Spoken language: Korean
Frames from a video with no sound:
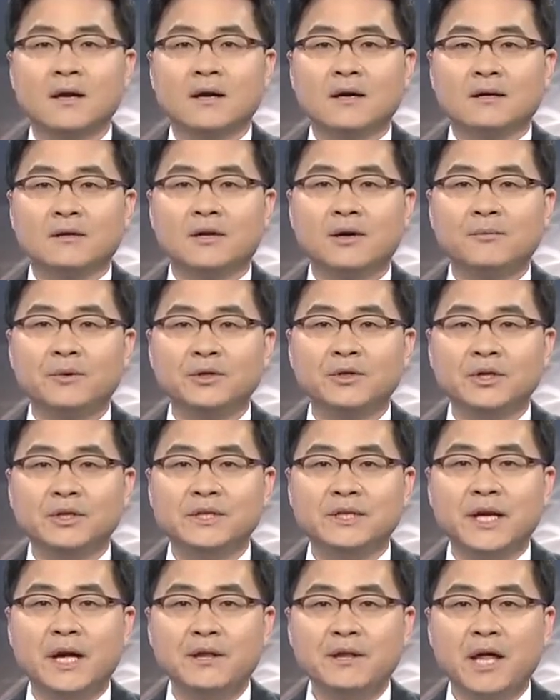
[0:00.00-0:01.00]
그럼 먼저
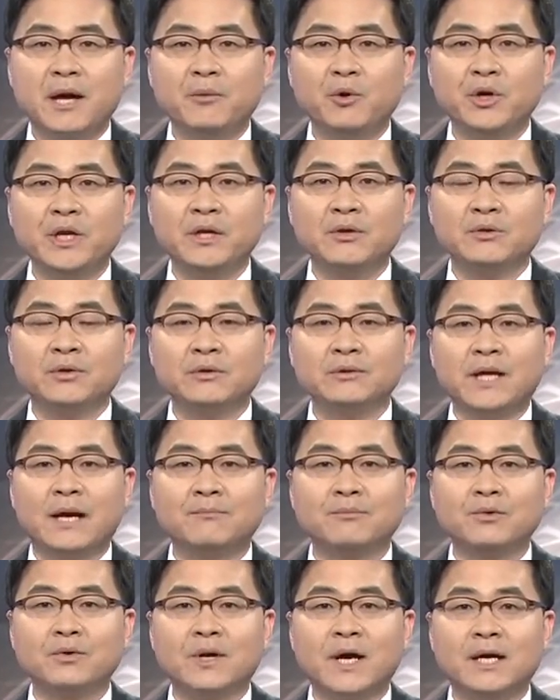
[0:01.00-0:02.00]
지난 3월 이후
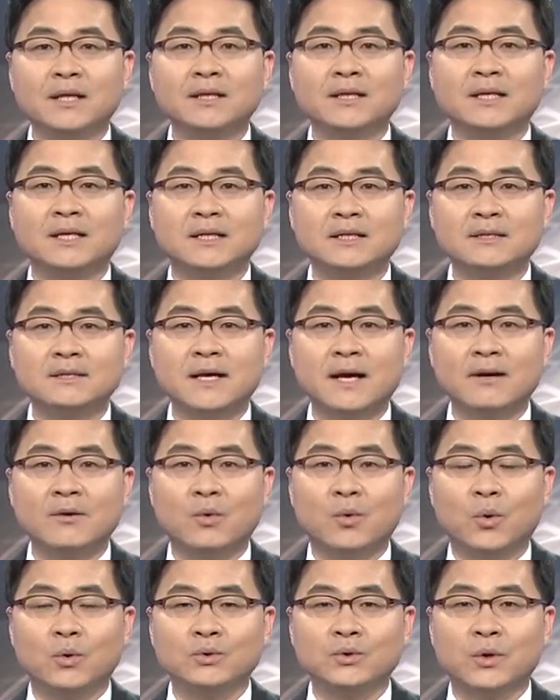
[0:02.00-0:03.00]
남북 간 긴장
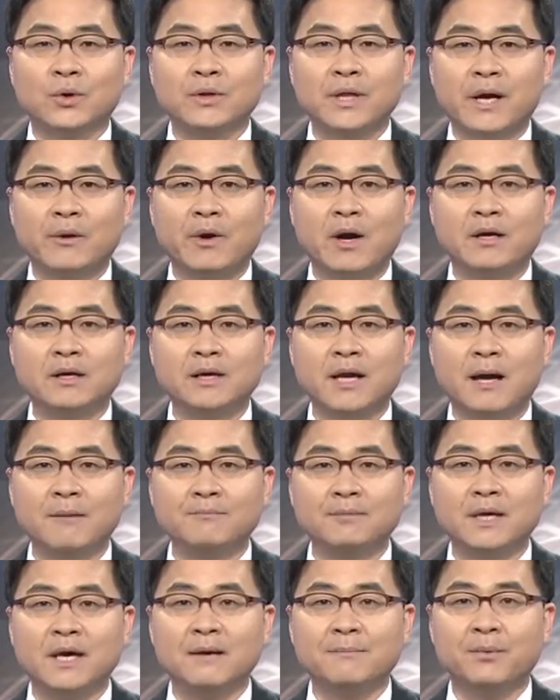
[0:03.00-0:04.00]
고조 상황을
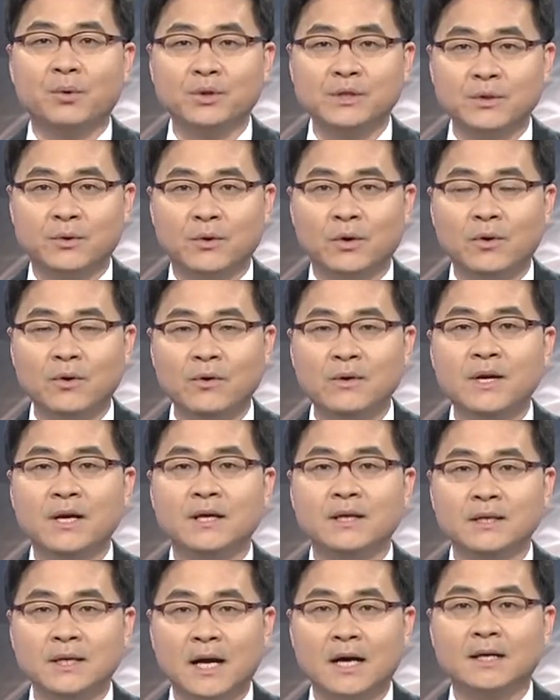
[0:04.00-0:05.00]
함께 보시고
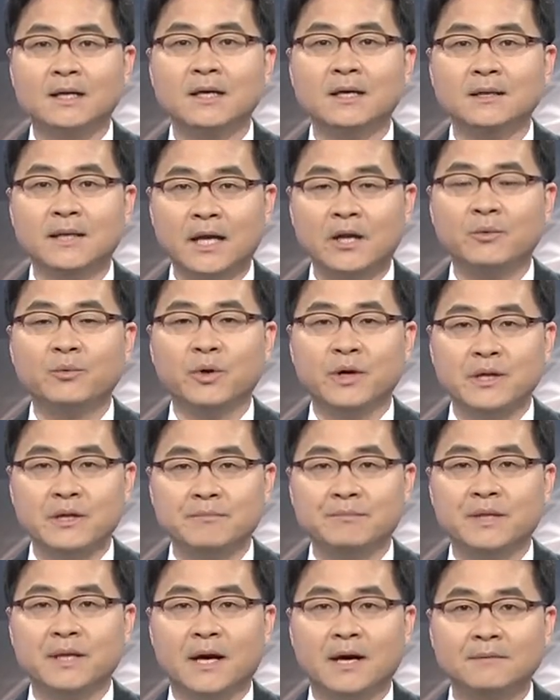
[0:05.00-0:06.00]
이야기
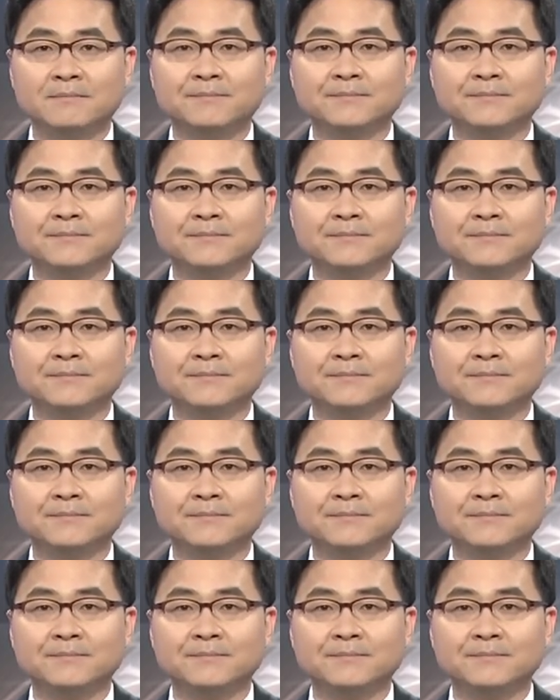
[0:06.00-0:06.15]
나눠보겠습니다.